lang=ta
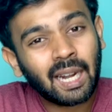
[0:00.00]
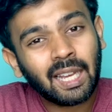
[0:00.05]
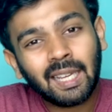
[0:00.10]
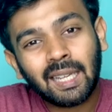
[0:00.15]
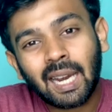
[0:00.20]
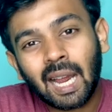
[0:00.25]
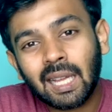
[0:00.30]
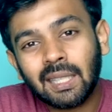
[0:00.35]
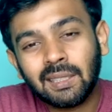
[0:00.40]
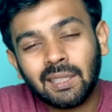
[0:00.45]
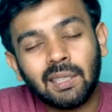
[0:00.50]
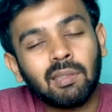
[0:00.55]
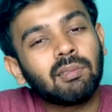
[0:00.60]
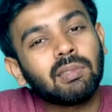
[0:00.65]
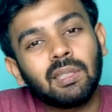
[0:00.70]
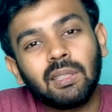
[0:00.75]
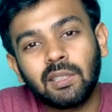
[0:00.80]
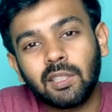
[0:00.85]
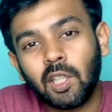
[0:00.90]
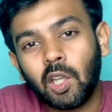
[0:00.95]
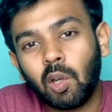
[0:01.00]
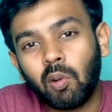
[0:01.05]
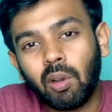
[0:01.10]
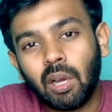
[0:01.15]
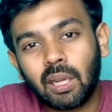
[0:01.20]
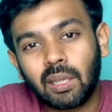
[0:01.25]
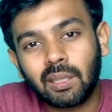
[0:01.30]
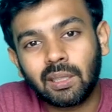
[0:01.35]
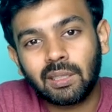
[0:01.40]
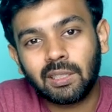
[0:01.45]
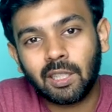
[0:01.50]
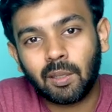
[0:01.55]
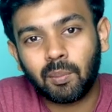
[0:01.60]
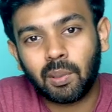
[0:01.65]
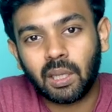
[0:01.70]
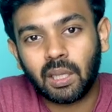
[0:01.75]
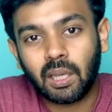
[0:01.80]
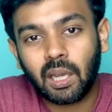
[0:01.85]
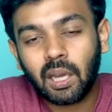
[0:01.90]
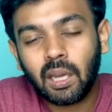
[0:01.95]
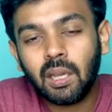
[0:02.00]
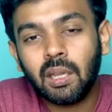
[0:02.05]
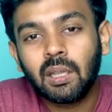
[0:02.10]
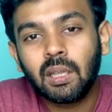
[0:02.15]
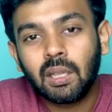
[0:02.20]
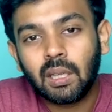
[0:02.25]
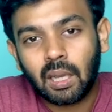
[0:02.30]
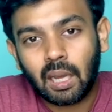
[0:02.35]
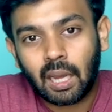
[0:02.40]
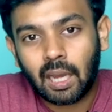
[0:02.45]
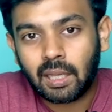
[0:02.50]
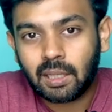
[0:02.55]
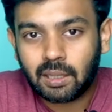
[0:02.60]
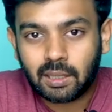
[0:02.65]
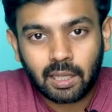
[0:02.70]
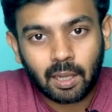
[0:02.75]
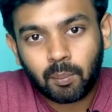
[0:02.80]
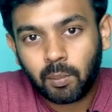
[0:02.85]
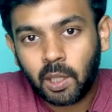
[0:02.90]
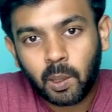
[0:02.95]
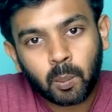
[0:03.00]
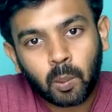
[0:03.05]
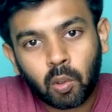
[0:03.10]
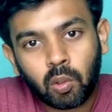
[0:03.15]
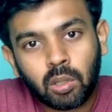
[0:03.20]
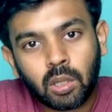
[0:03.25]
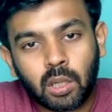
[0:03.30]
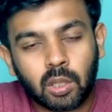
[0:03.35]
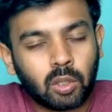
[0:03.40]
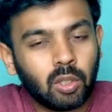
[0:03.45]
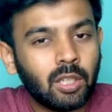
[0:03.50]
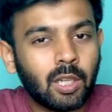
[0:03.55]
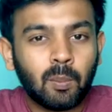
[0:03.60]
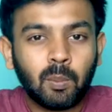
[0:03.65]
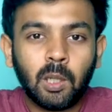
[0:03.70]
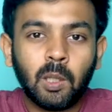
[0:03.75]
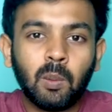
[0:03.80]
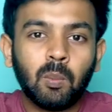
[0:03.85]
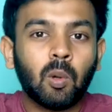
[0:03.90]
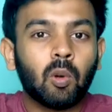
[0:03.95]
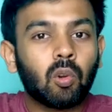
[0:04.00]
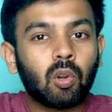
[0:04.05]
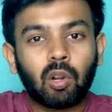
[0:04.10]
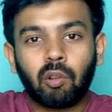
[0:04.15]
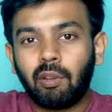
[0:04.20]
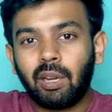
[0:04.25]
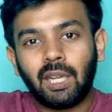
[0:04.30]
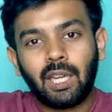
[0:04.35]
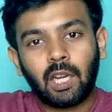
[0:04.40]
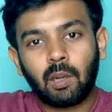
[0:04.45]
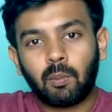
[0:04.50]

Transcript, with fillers: கிடைக்கிற ஆன்சர் வந்து ஜீரோவாக இருந்துச்சு அப்படின்னா அது எம்டி பவுல்னு அர்த்தம் எம்டி பவுலோட வெயிட்டை